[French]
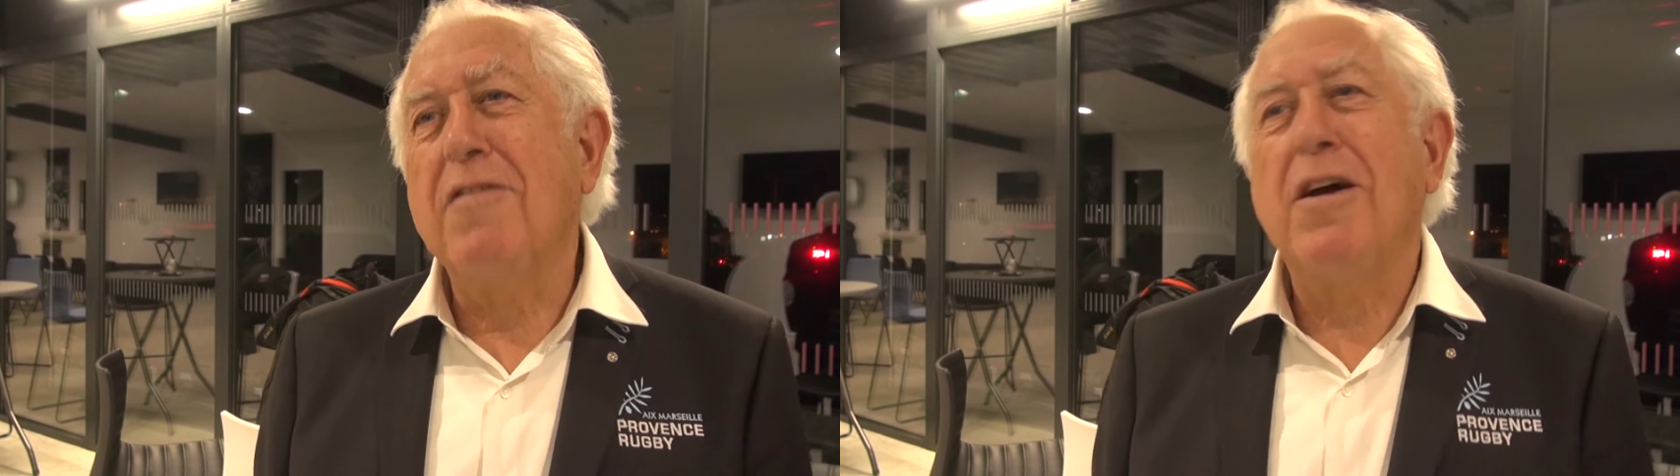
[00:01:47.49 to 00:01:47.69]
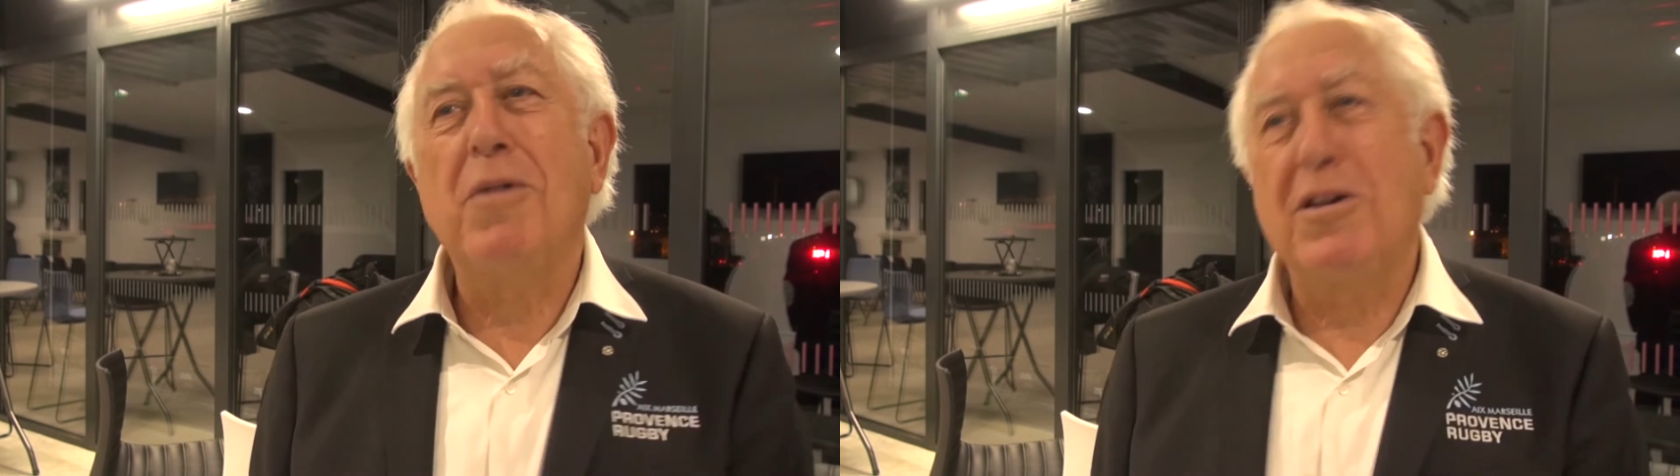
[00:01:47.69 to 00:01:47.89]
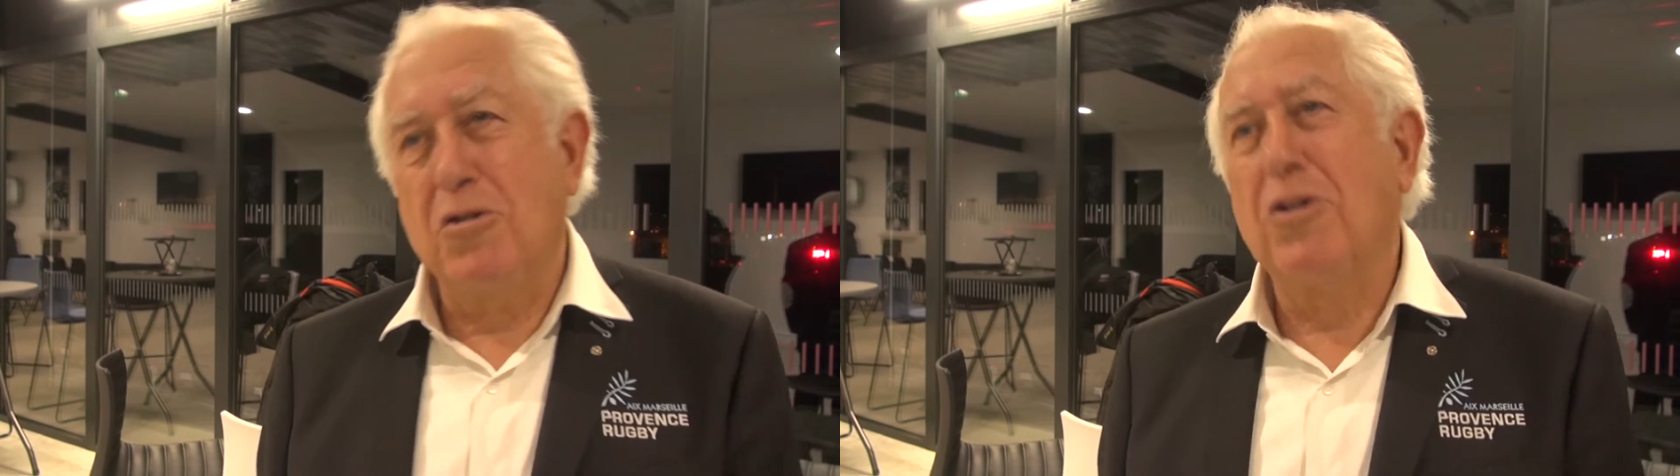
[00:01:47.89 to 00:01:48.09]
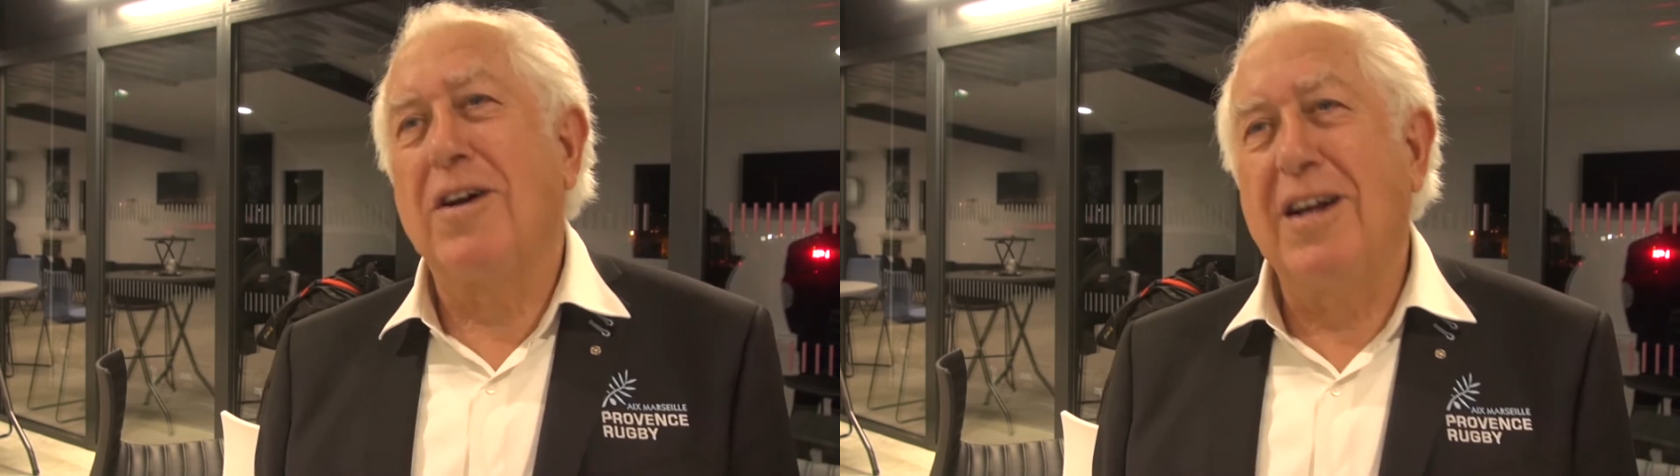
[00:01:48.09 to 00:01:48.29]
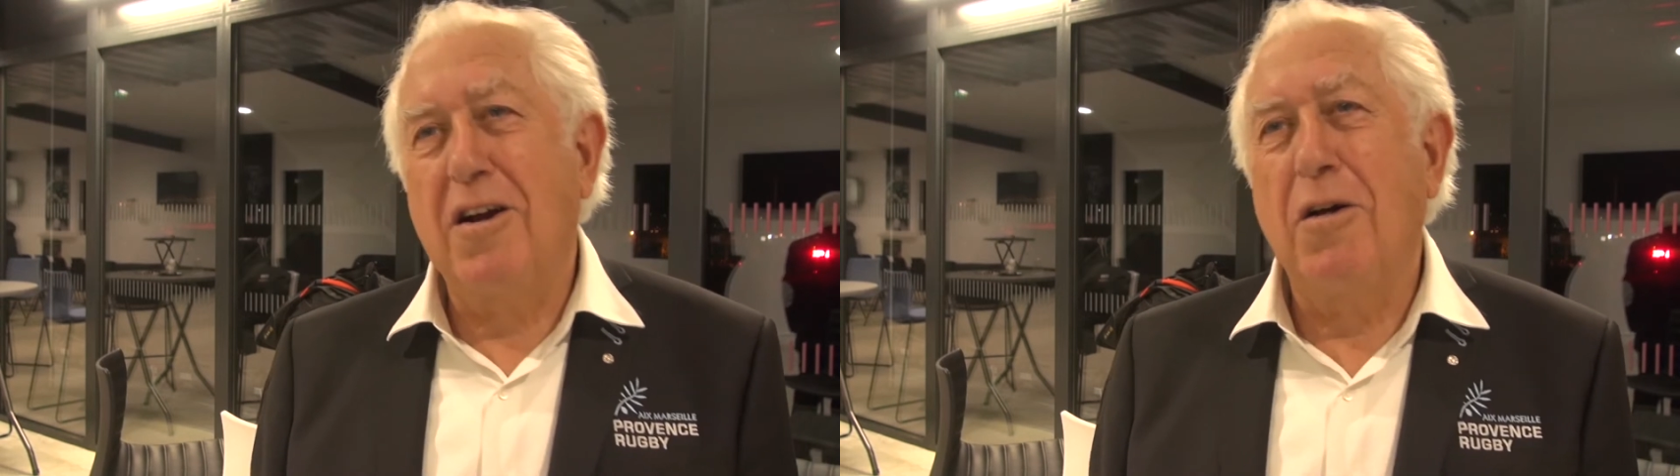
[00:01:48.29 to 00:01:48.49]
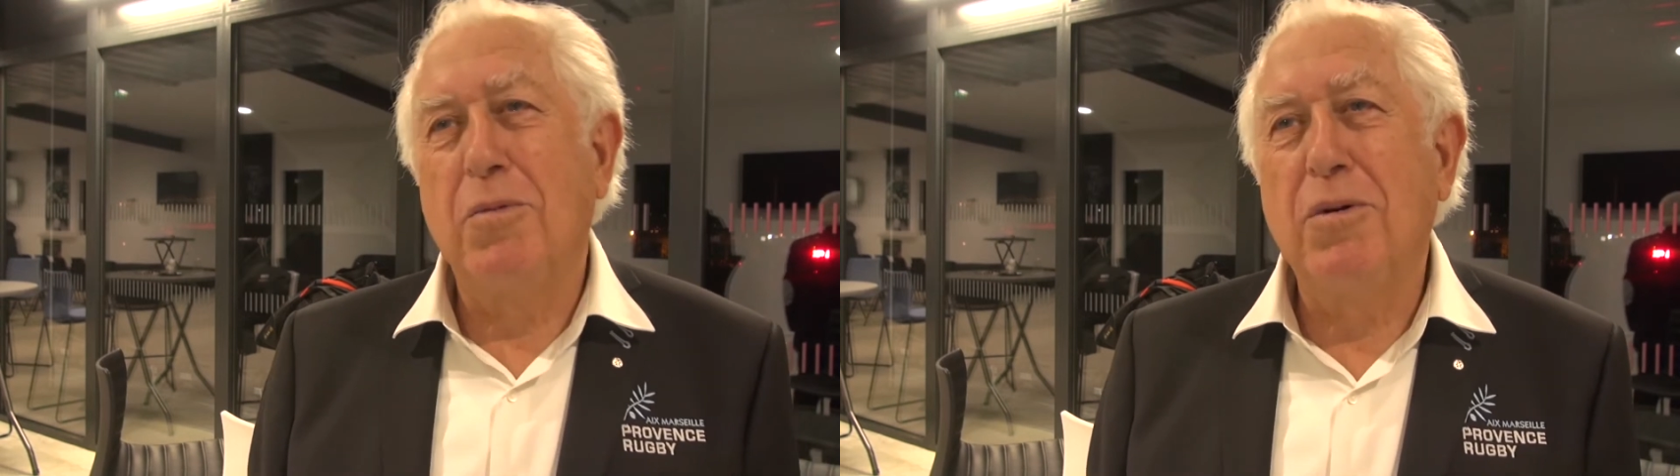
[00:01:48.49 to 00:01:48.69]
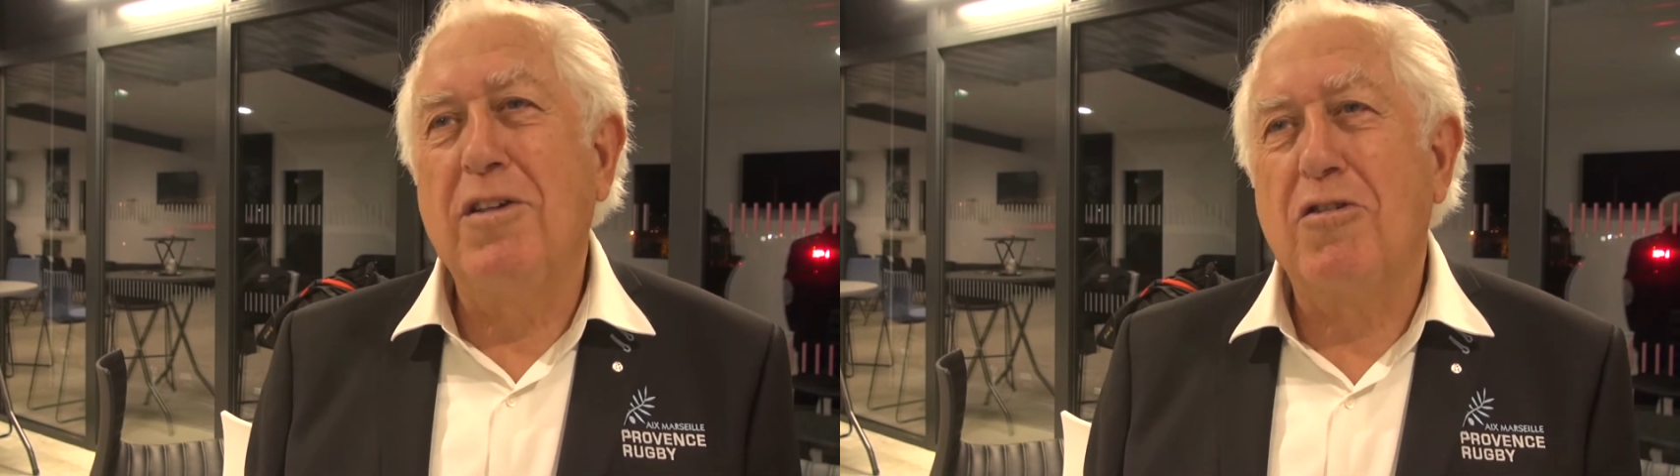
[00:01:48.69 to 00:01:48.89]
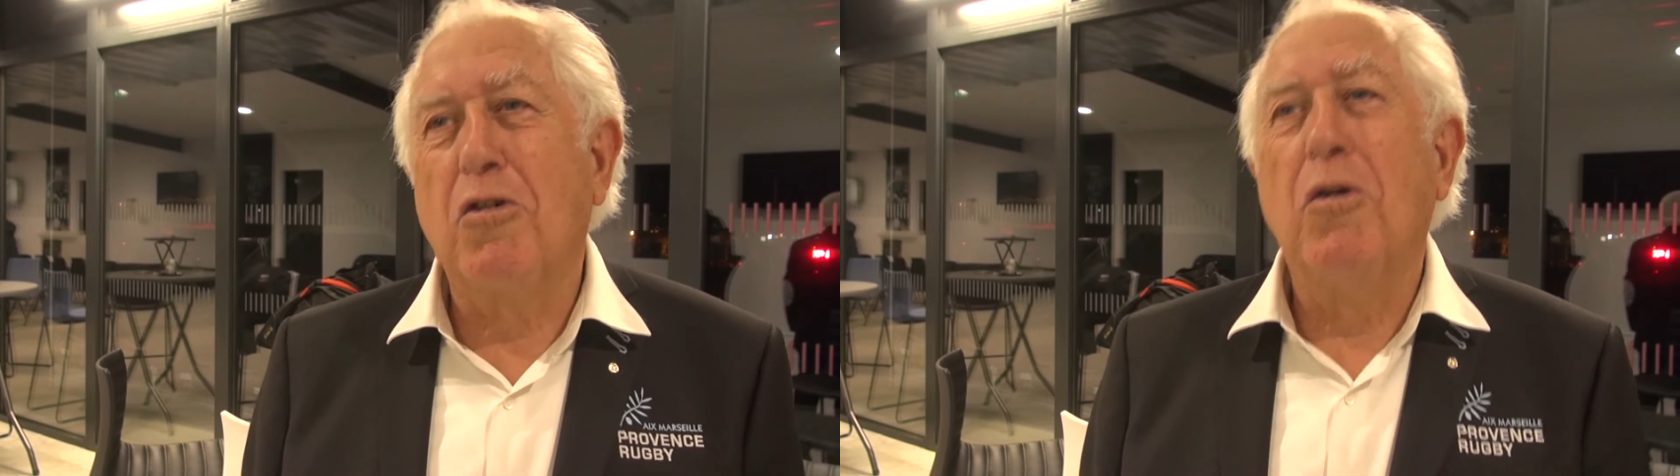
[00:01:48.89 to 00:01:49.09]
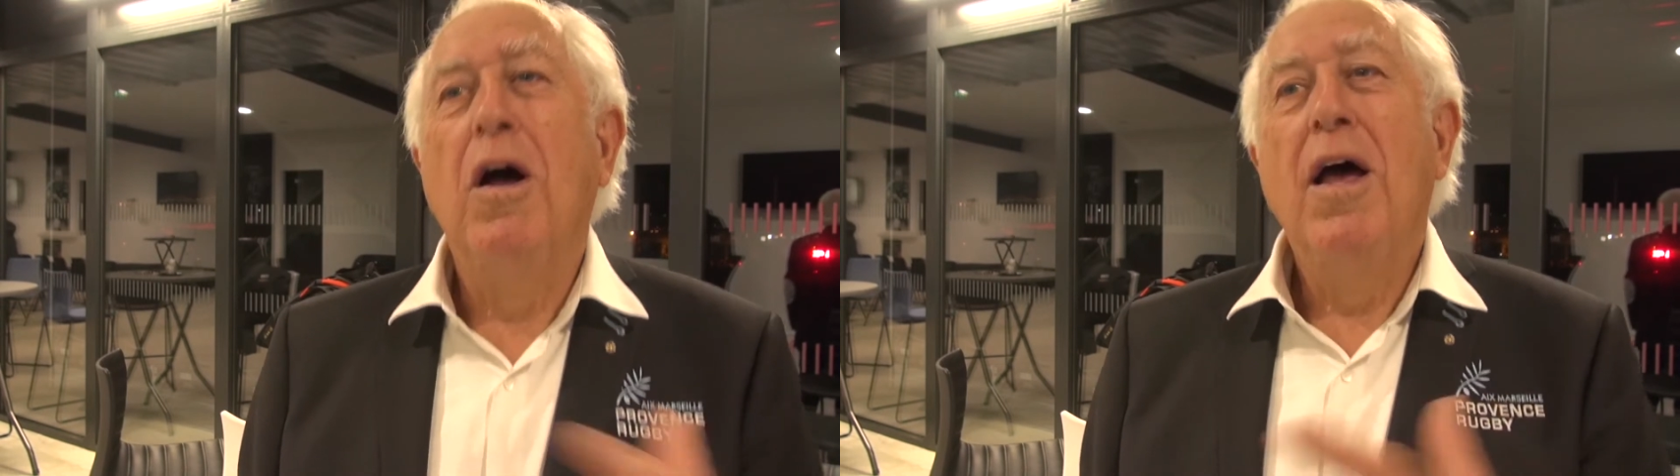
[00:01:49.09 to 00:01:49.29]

évaluation dans les clubs où ils sont